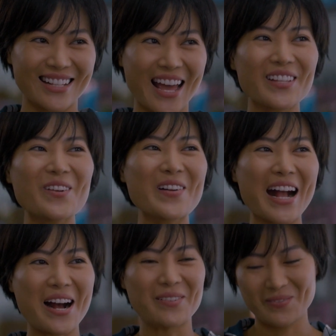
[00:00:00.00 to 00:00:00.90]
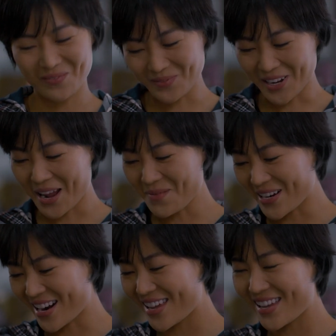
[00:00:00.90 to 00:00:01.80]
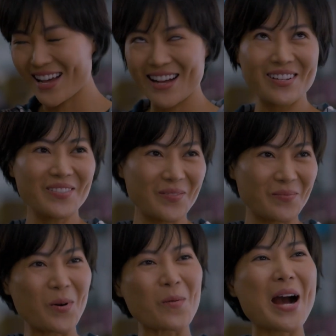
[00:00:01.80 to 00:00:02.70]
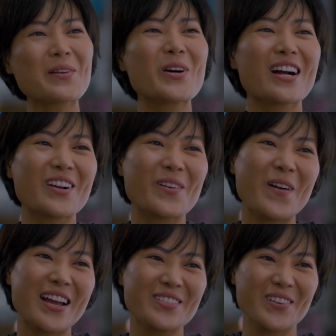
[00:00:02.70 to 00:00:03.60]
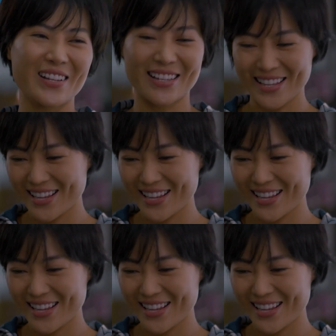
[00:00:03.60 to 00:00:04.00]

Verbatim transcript: Anh thông cảm, bọn em ở đây bố bà đùa cợt được quen rồi.